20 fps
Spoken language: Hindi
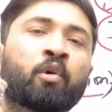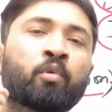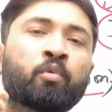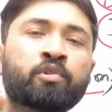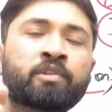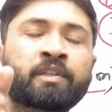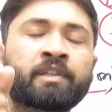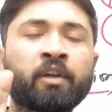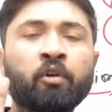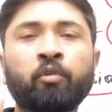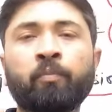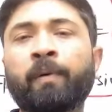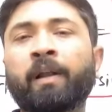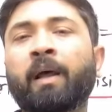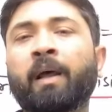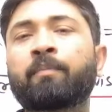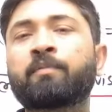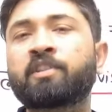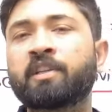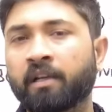उसके
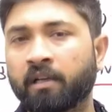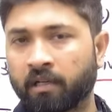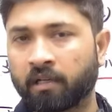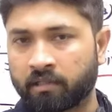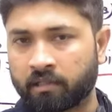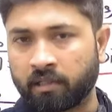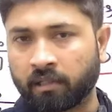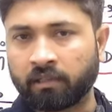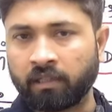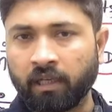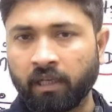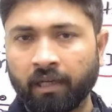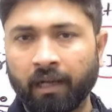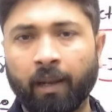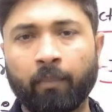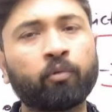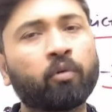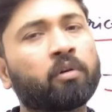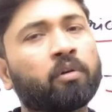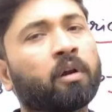ऊपर आप चेक कर सकते हैं अगर
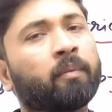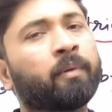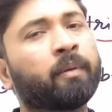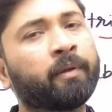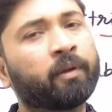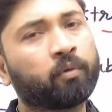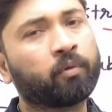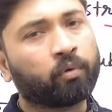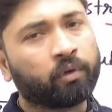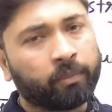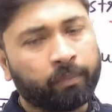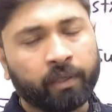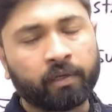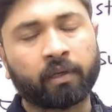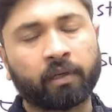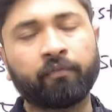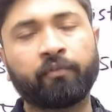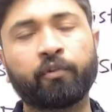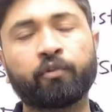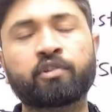आपको कभी भी कोई भी
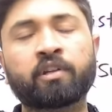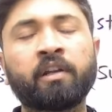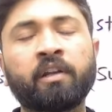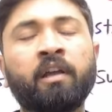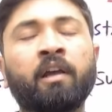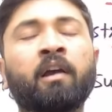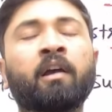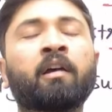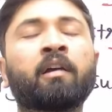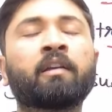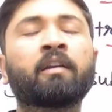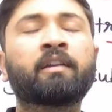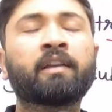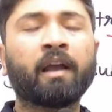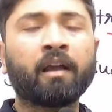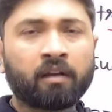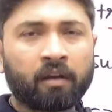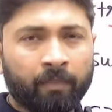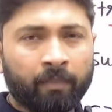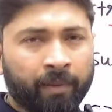कंफ्यूजन
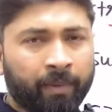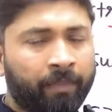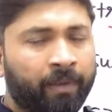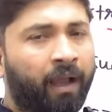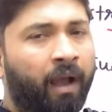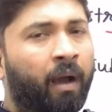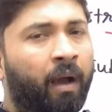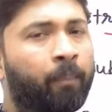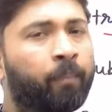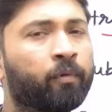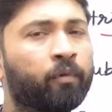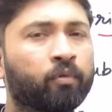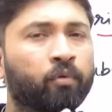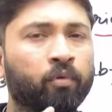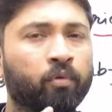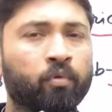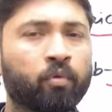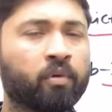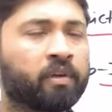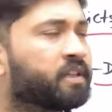या कभी भी आप
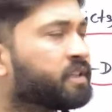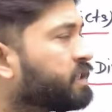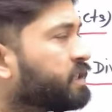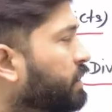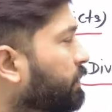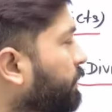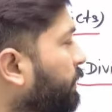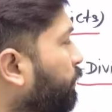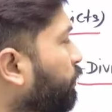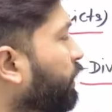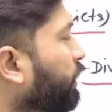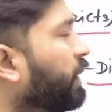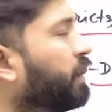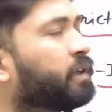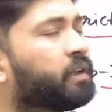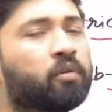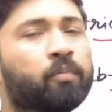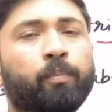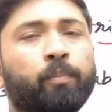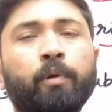लोगों को किसी भी
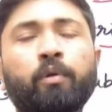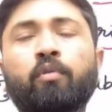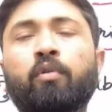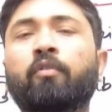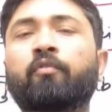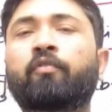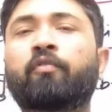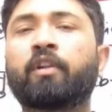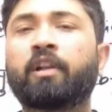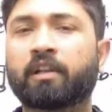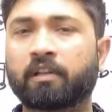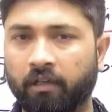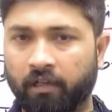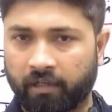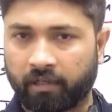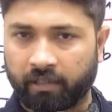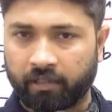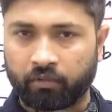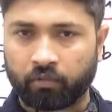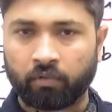पॉइंट के ऊपर कॉन्फ्लिक्ट
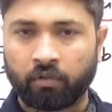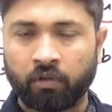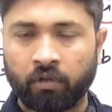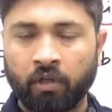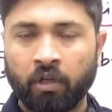लगे तो